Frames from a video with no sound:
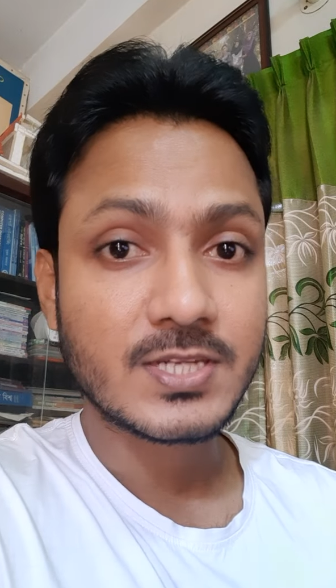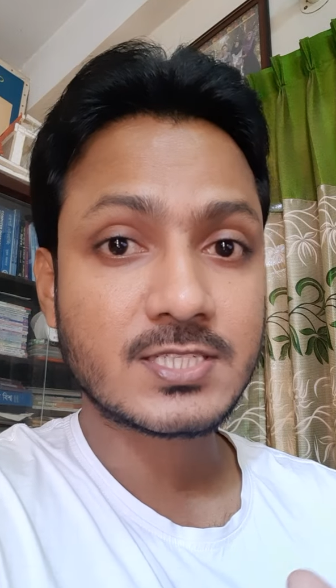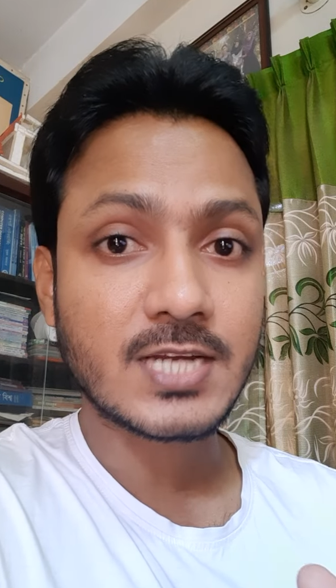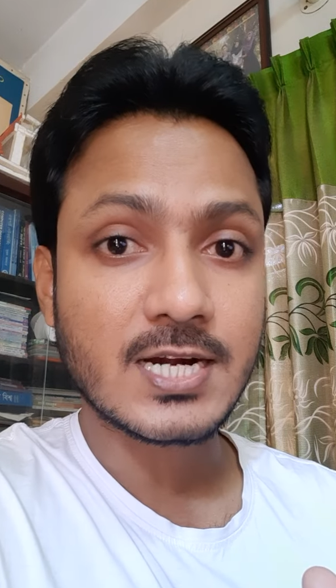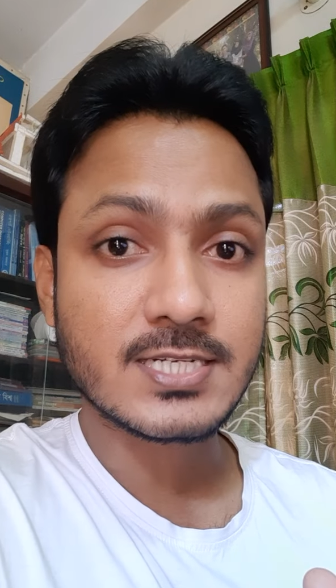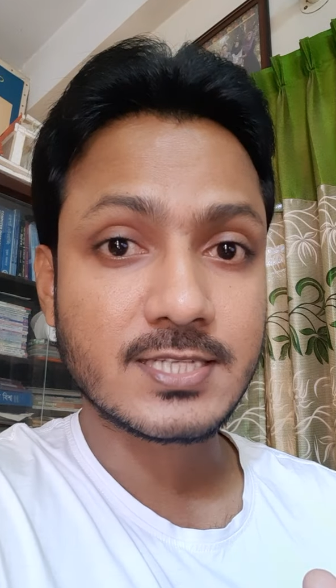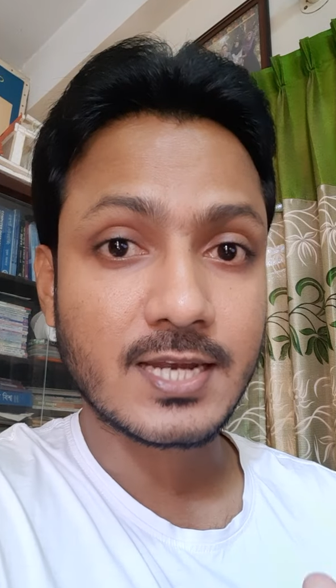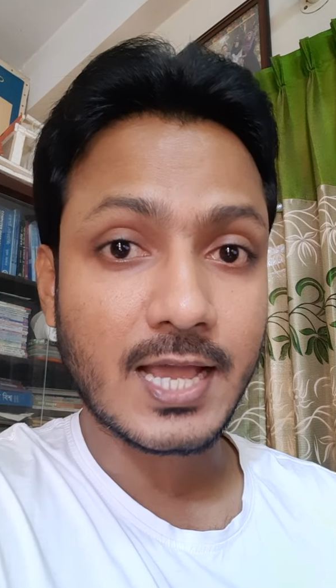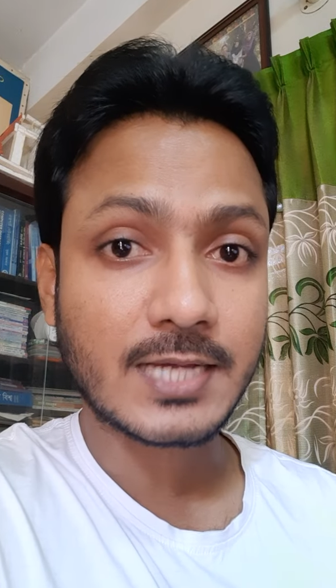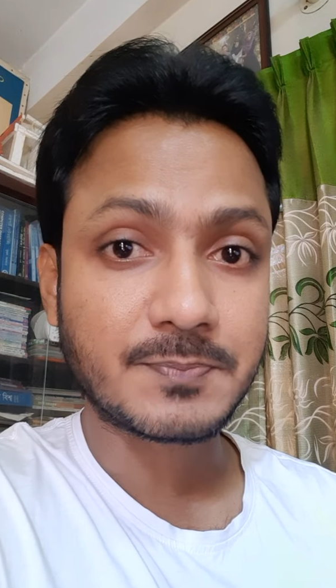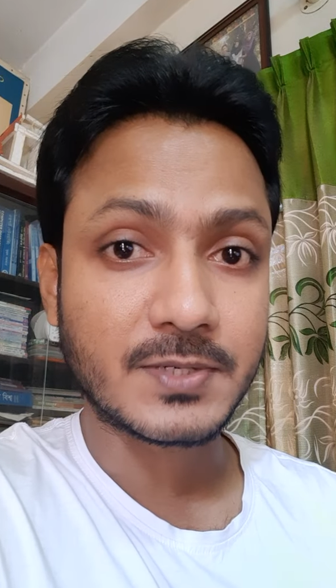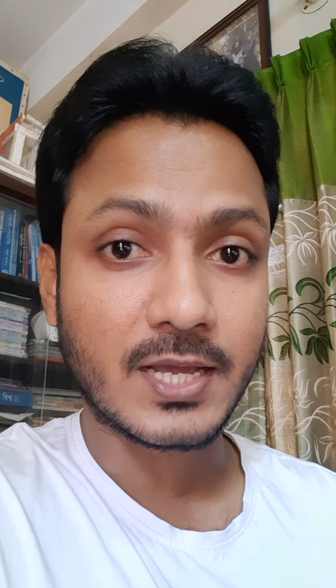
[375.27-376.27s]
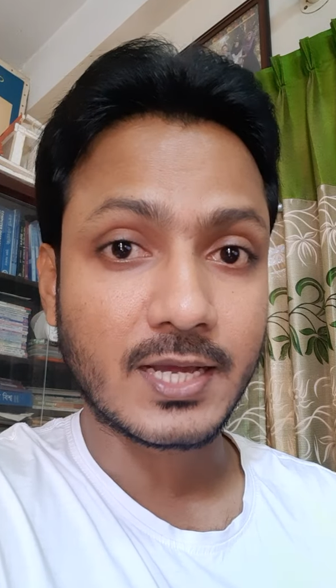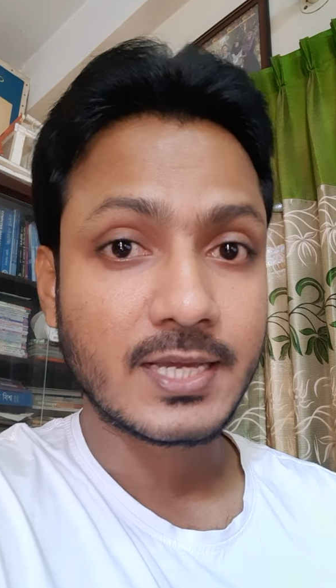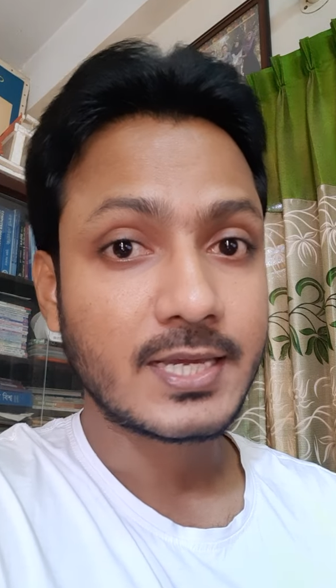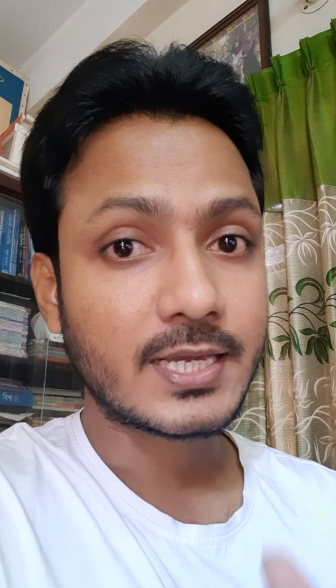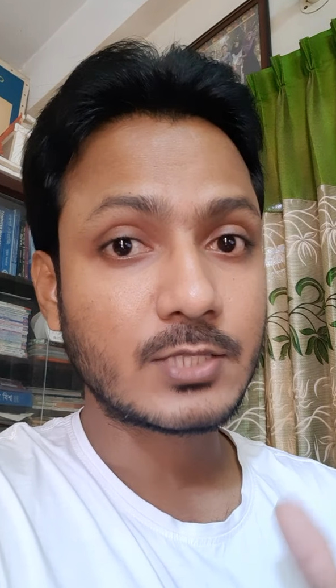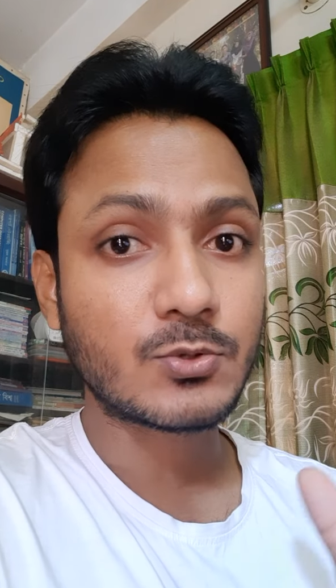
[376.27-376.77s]
চার্জ লাগবে না
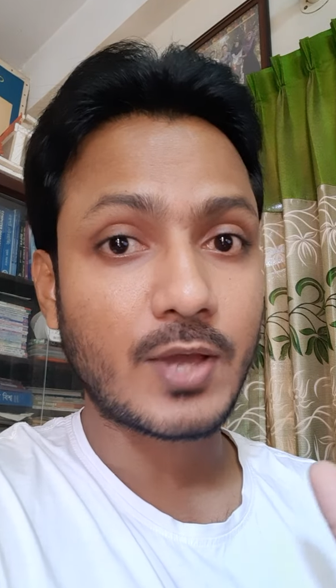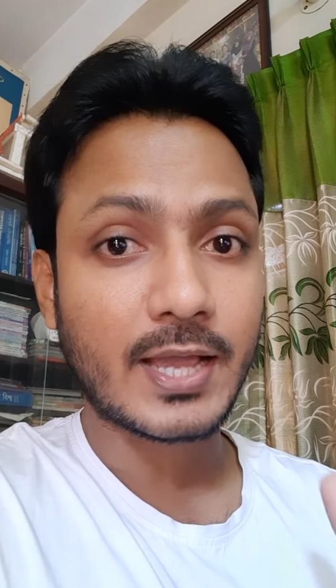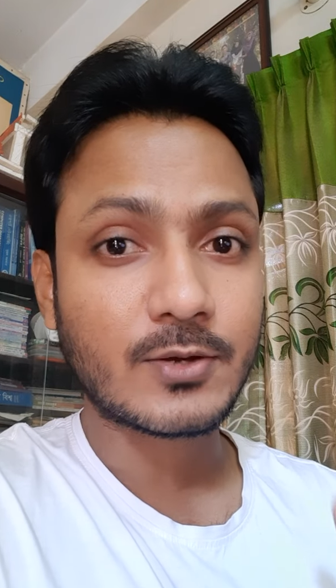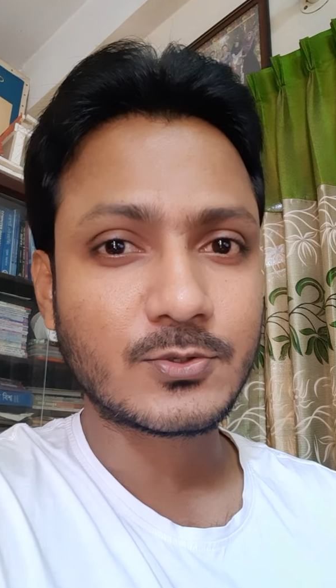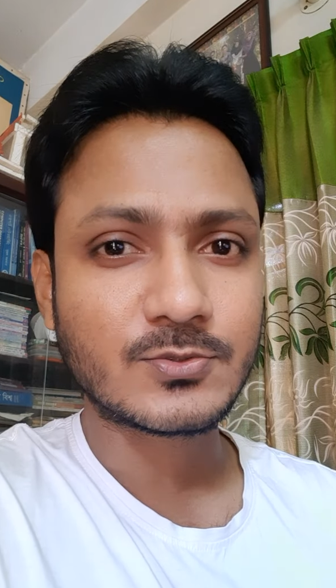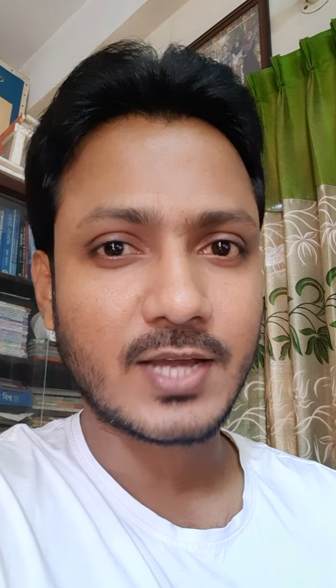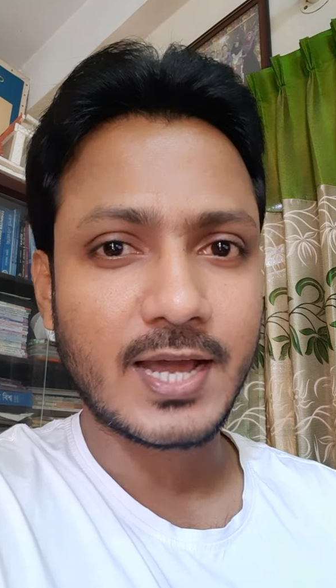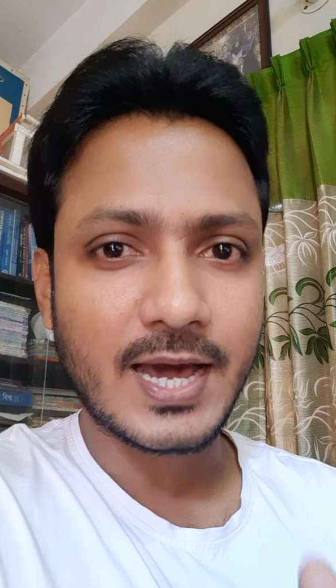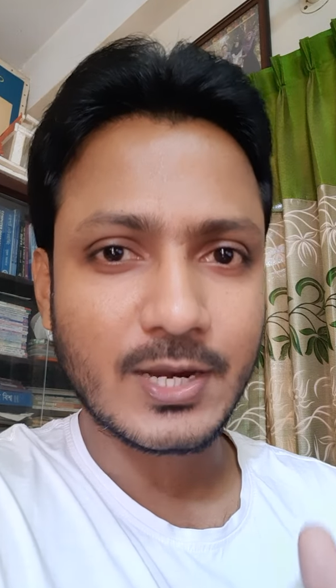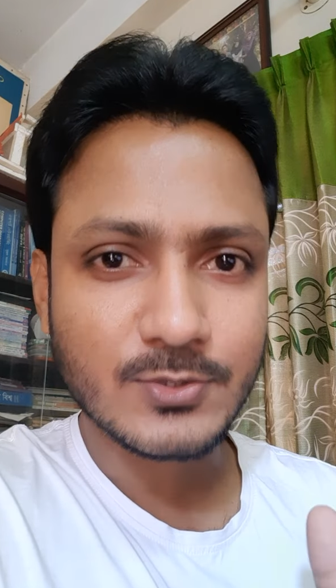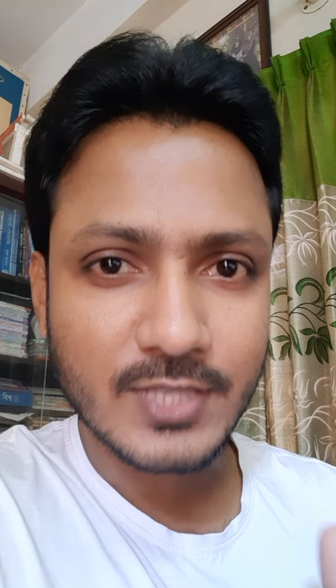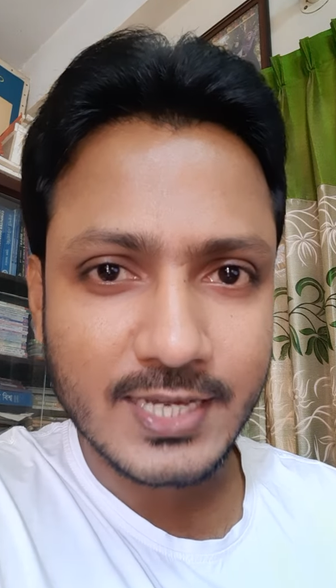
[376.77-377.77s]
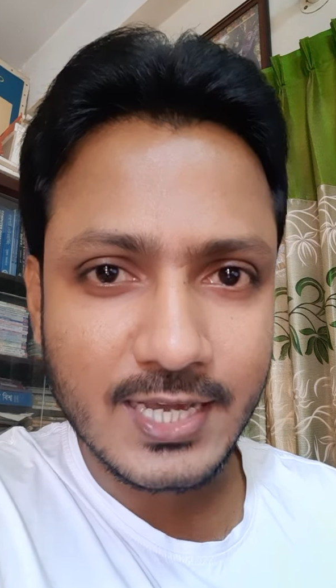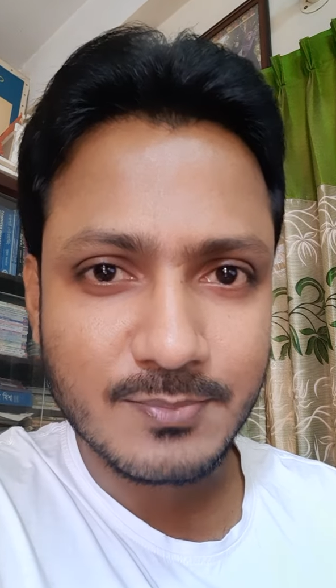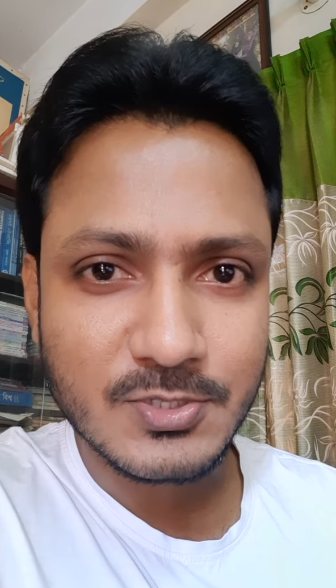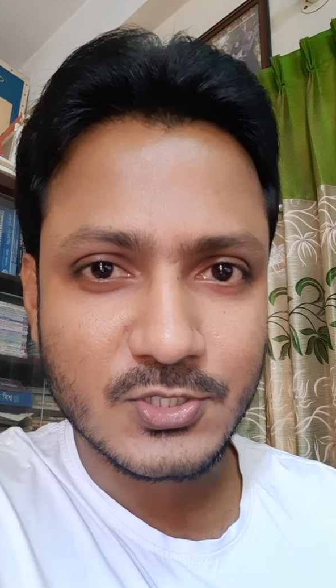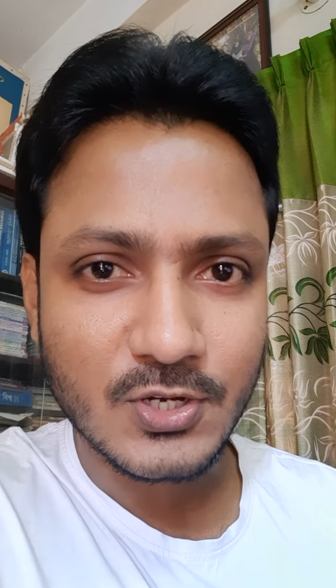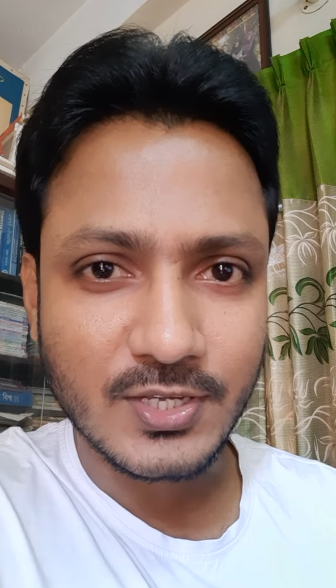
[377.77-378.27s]
কিন্তু এখন আরও দেখার
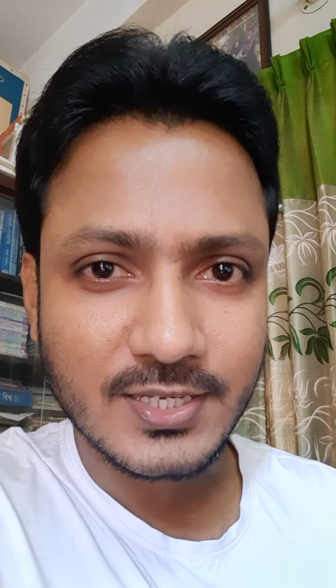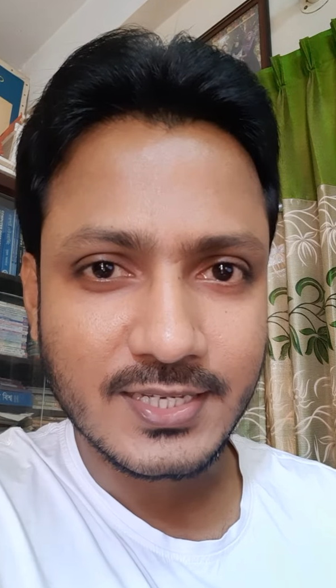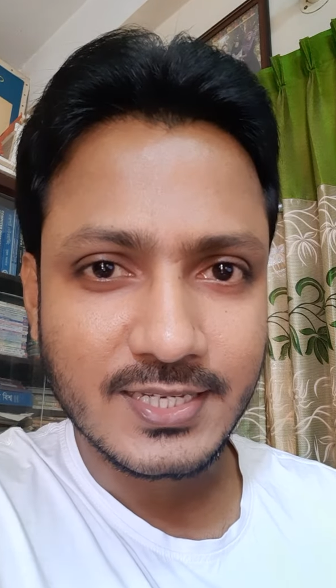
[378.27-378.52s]
বিষয়